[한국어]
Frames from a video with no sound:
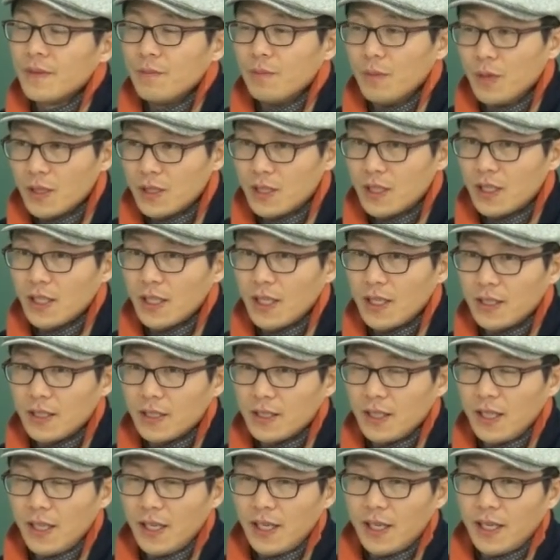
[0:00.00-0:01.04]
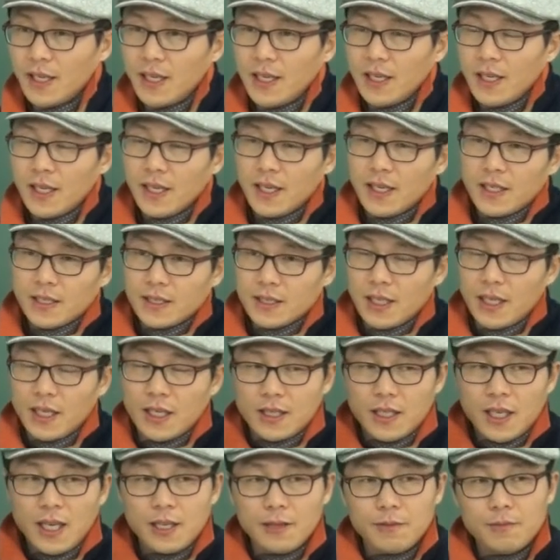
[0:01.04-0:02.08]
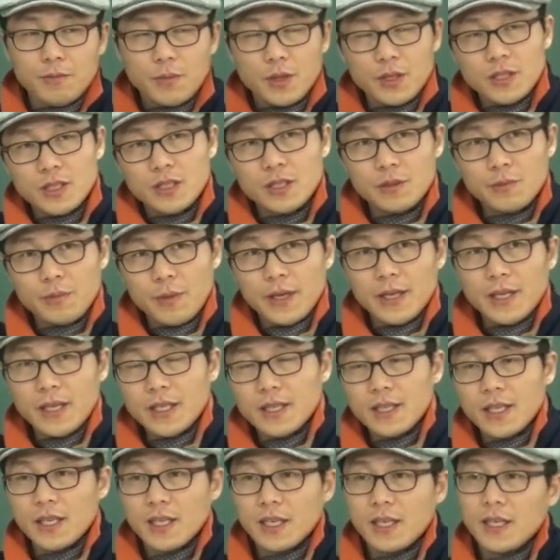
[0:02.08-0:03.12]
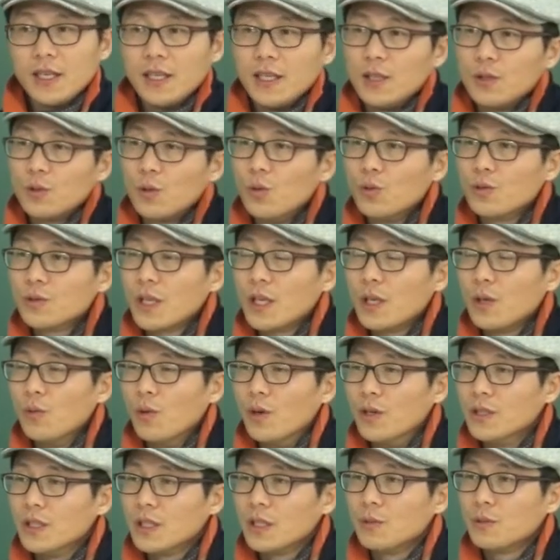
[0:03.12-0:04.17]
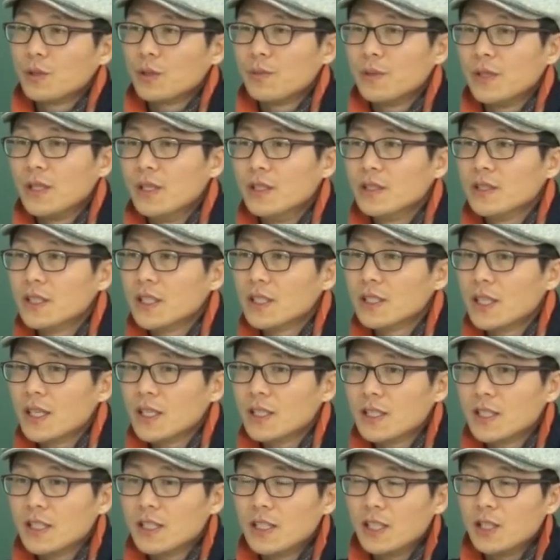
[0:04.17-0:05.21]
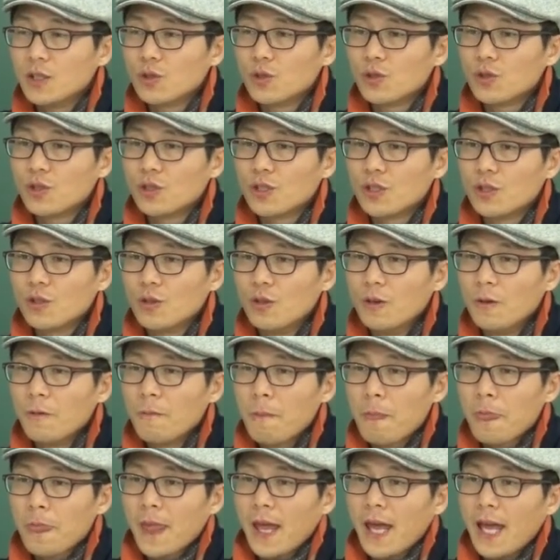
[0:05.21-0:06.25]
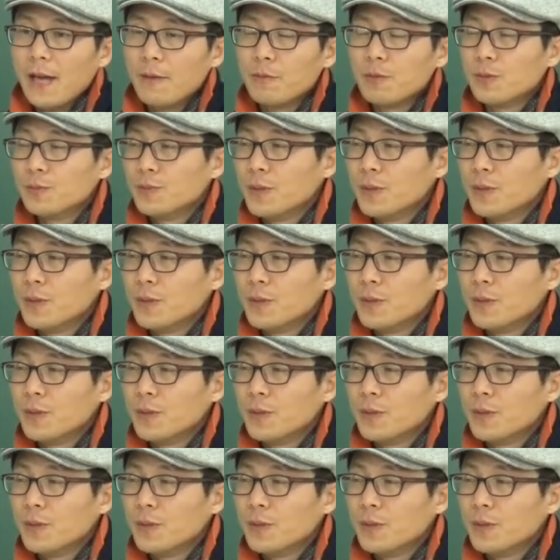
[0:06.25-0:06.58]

must가 있는데 자, can, must, may에다가 동사의 원형이 붙으면 현재 사실에 대한 추측이고 have